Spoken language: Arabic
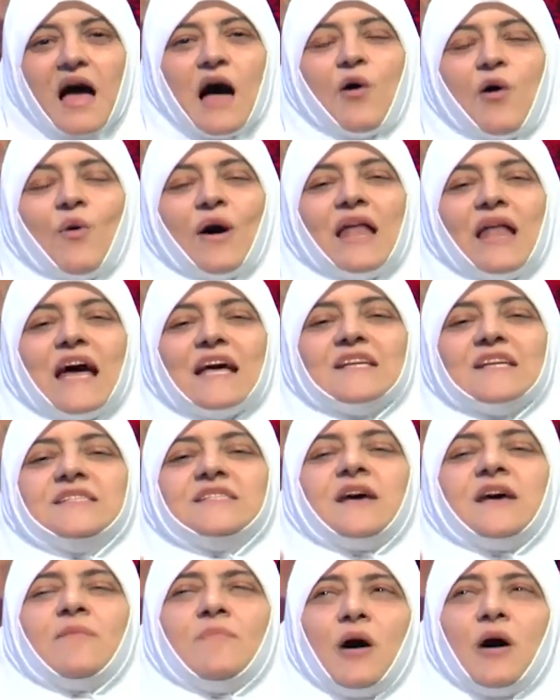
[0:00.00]

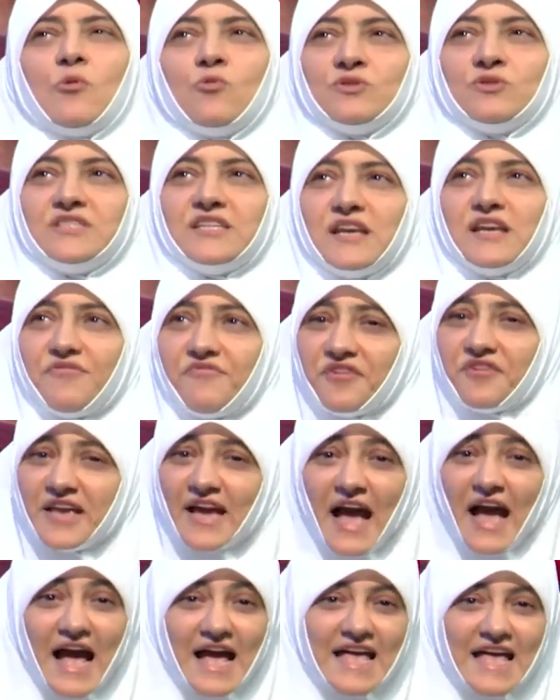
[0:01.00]
أوليس موتي
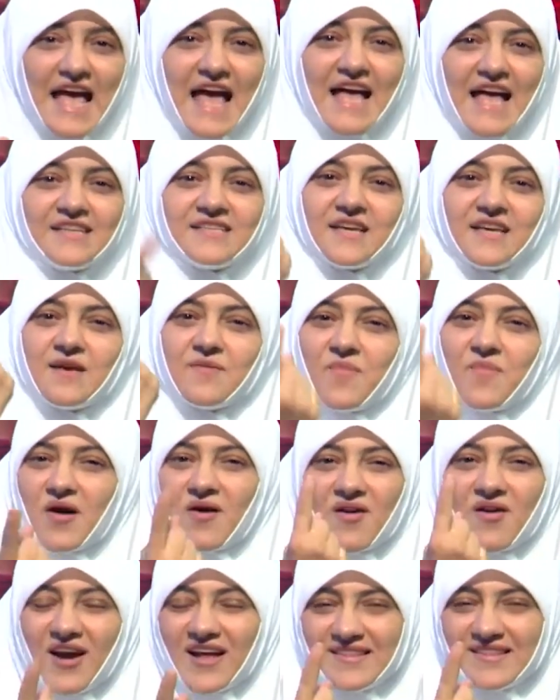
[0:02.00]
في حياتي
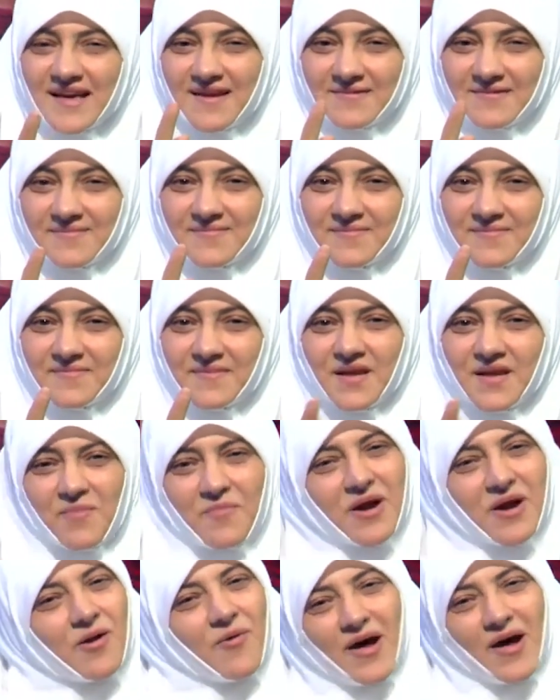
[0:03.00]
مرة
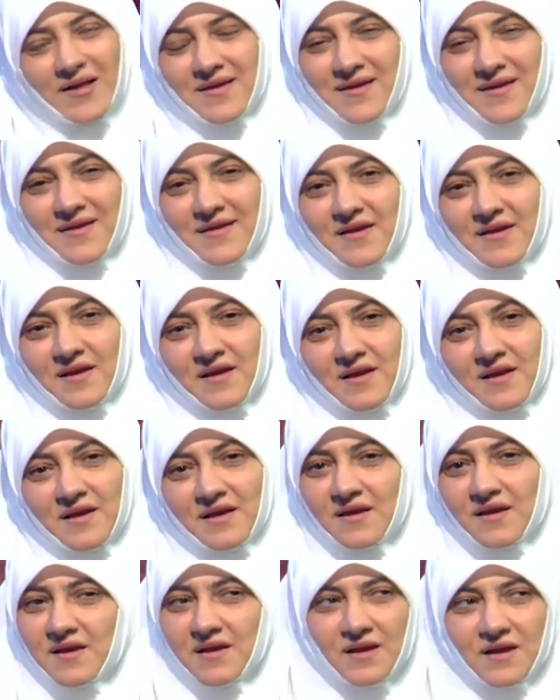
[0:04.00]
واحدة مرة واحدة
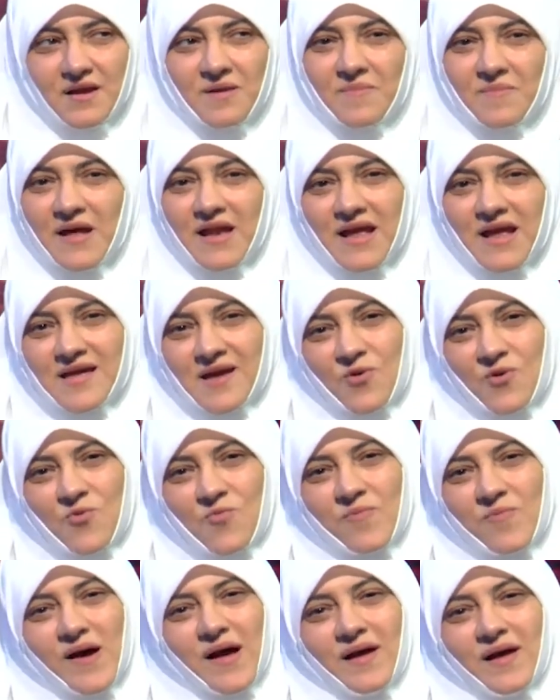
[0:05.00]
لما لا
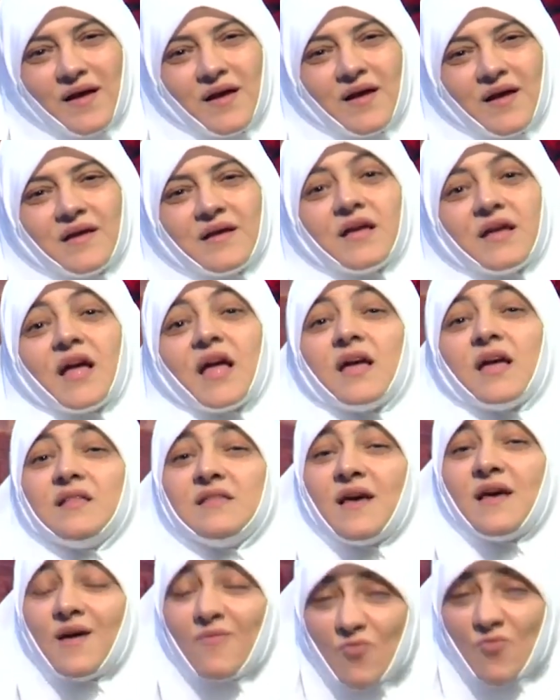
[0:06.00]
يكون بقى
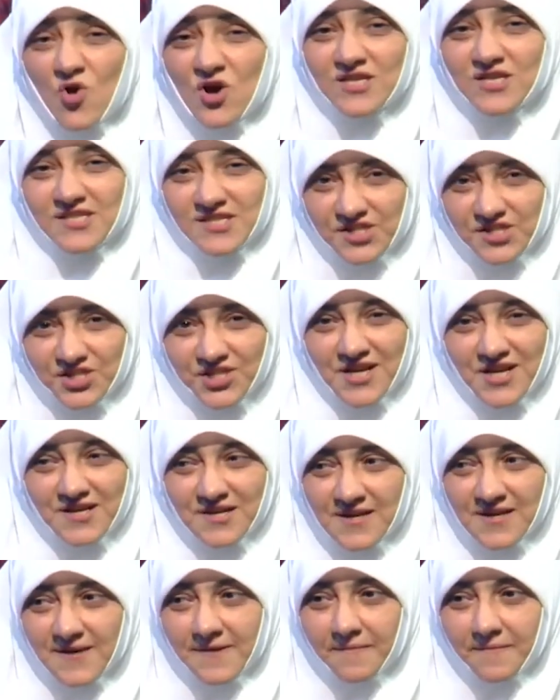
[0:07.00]
ختامها
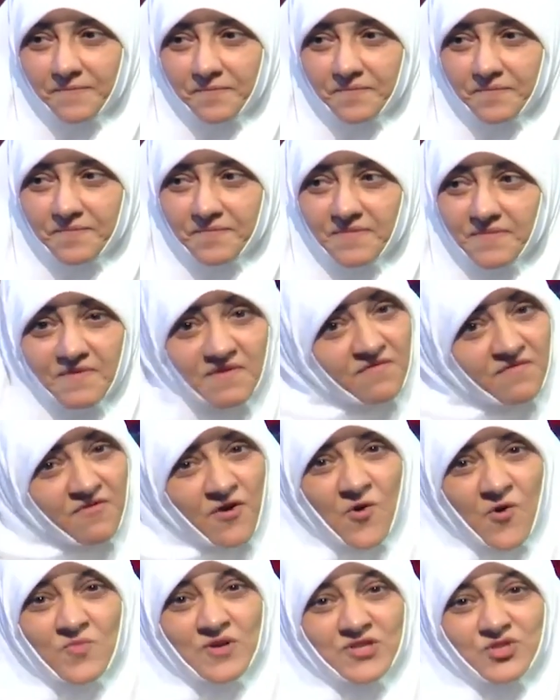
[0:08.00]
استشهادي
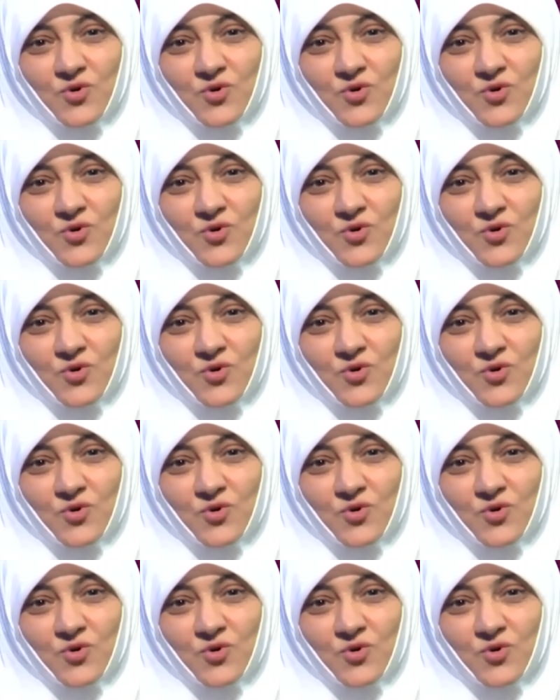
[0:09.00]
فهم